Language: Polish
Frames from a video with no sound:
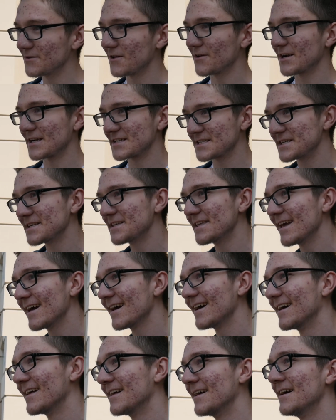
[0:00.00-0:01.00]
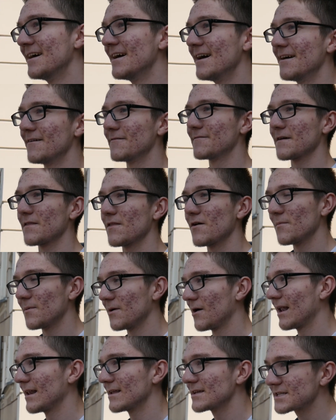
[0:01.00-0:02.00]
No raczej nie,
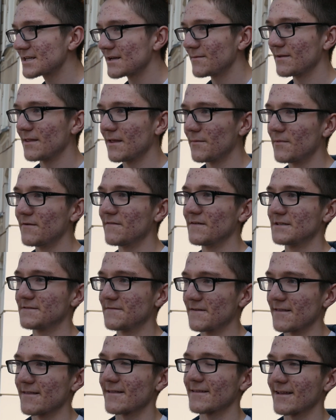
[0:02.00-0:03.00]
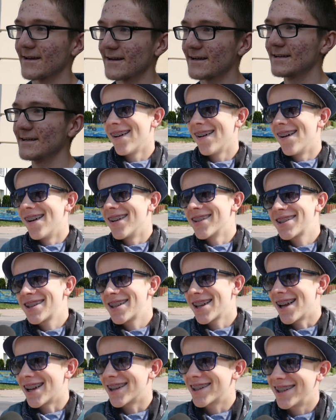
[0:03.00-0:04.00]
wiadomo, ale trzeba nabywać wiedzy, tak? No
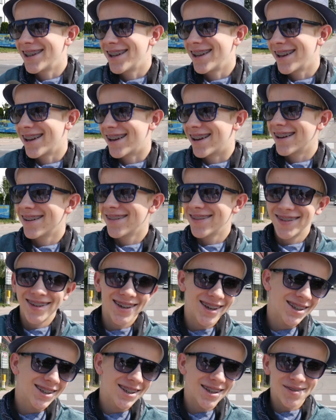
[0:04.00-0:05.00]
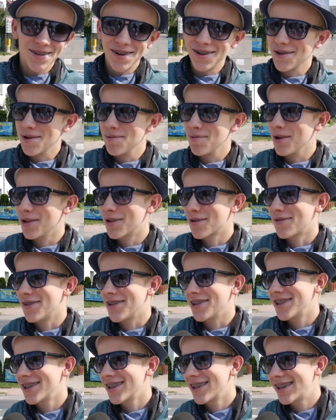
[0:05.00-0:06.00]
strasznie nie, wy jeszcze mogły
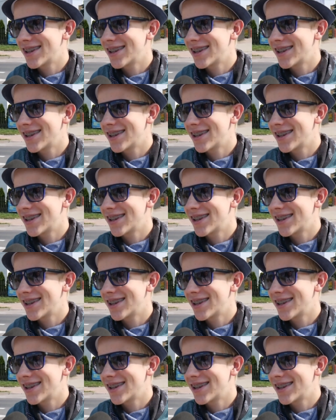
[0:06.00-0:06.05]
potrwać.